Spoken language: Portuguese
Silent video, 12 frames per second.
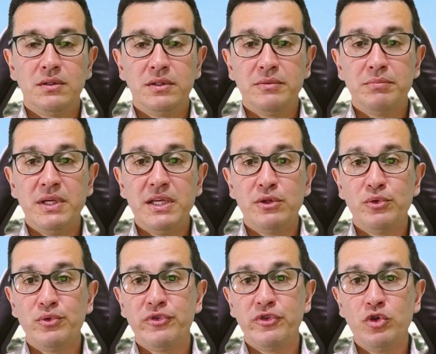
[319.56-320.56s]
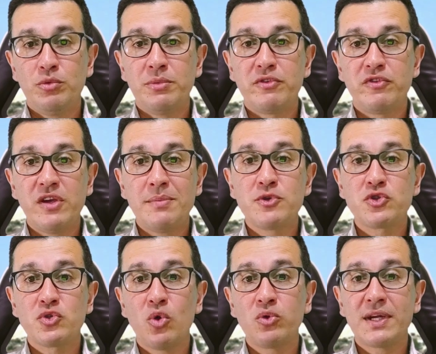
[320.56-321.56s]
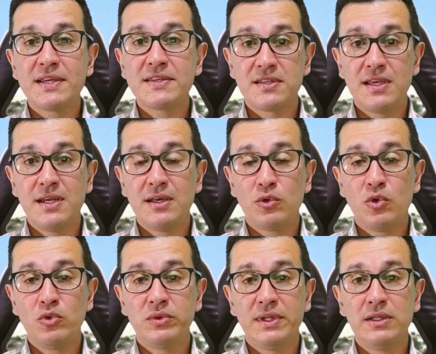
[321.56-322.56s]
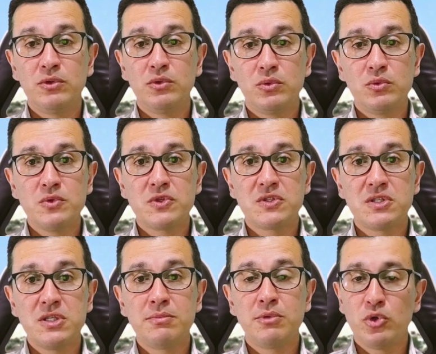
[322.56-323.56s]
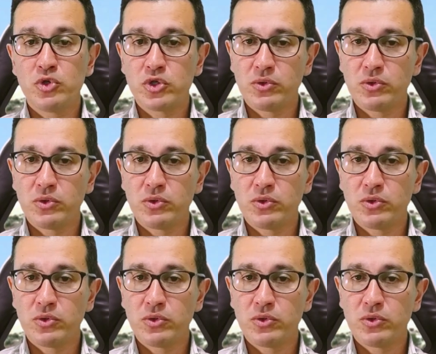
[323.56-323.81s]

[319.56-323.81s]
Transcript: Também no filme vemos outra cena contendo um símbolo